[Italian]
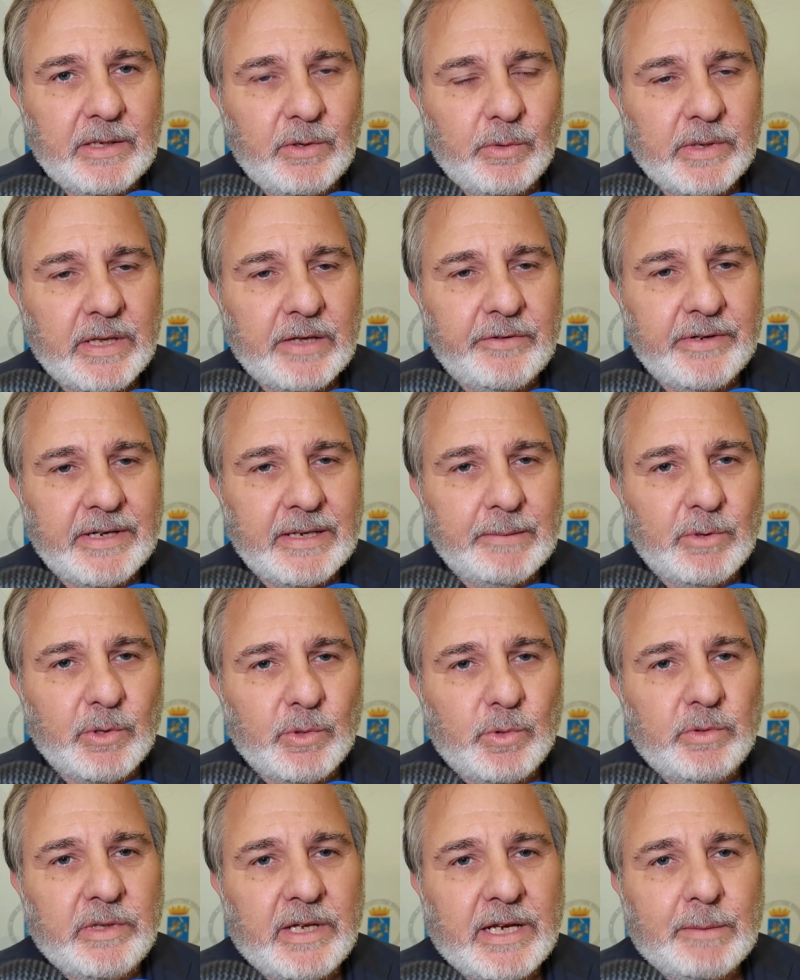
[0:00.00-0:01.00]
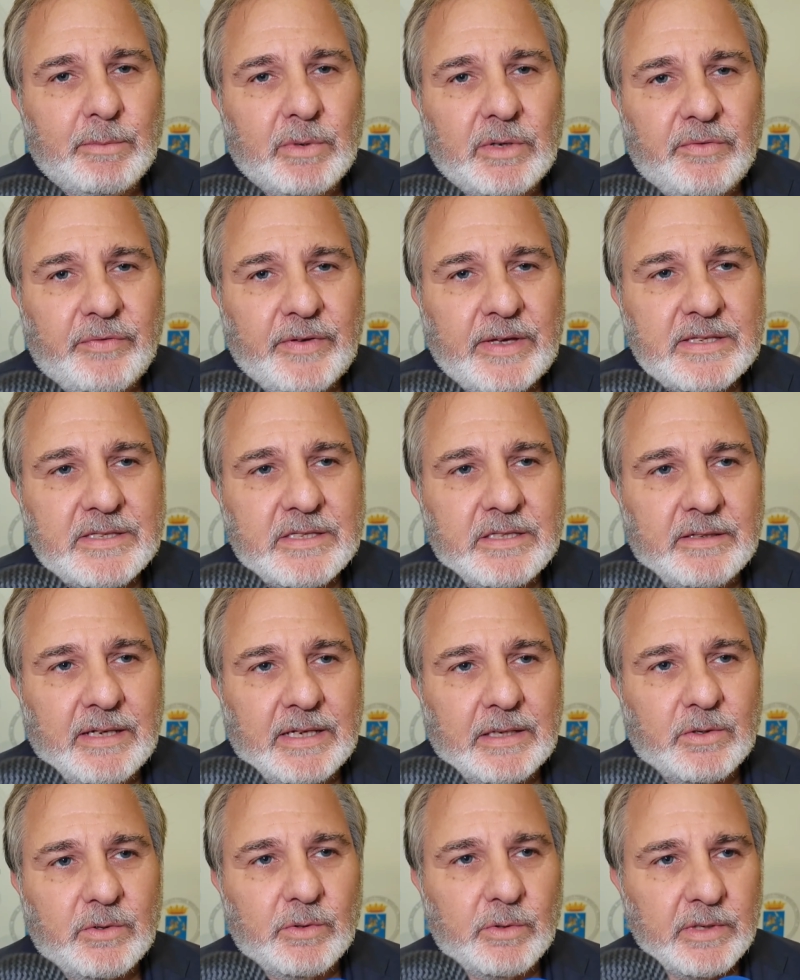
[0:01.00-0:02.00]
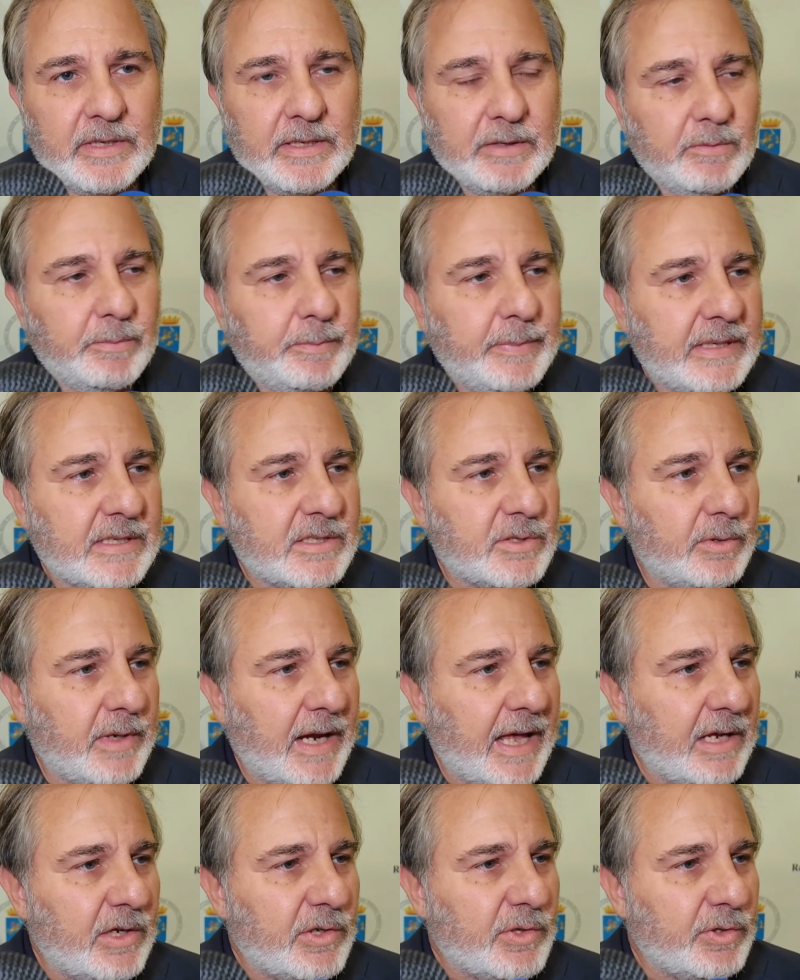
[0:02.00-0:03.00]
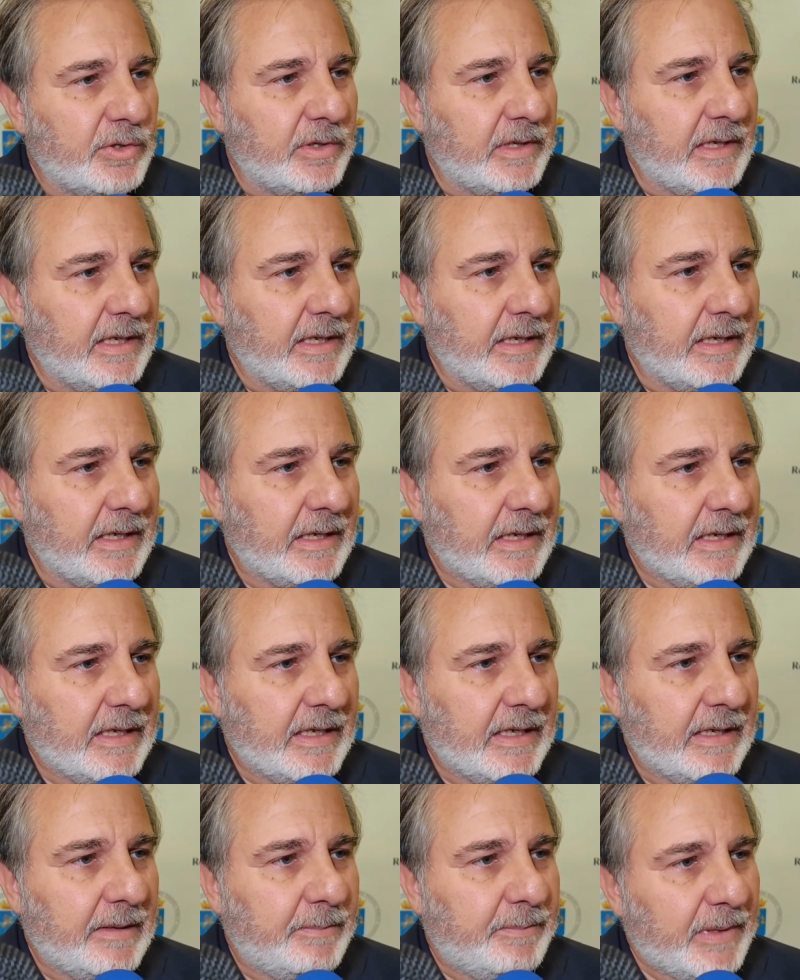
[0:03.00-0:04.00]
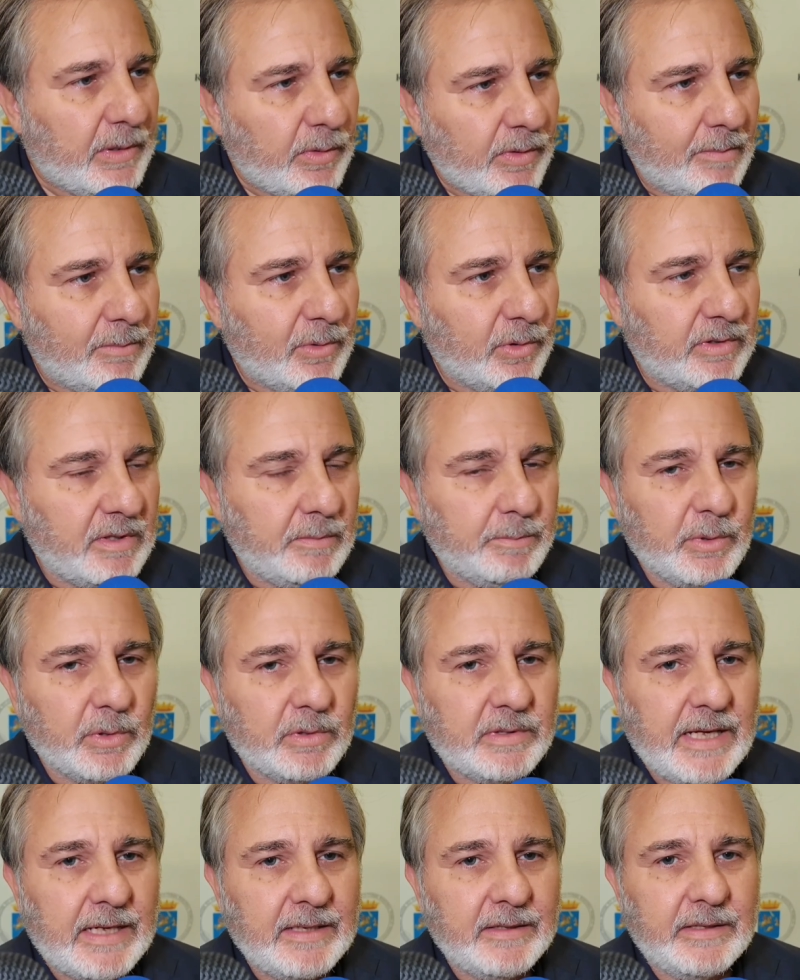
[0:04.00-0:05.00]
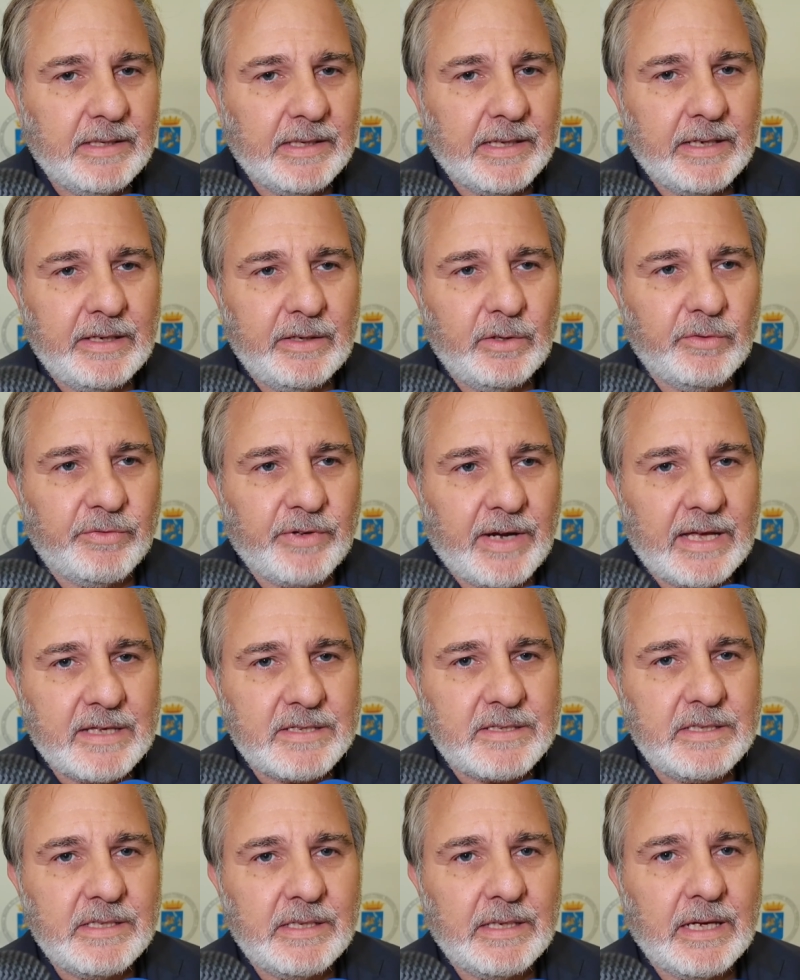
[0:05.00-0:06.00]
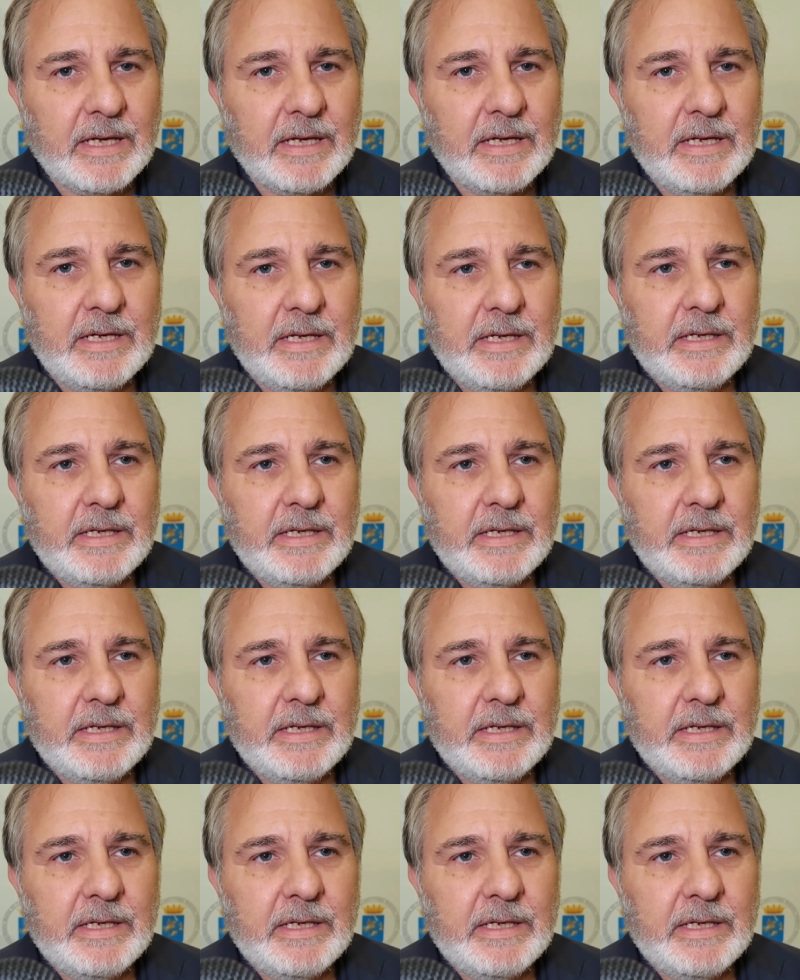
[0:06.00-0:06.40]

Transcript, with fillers: eh, noi avremo, chiuderemo il festival con un personaggio che per noi è molto importante, che è Nino Frassica,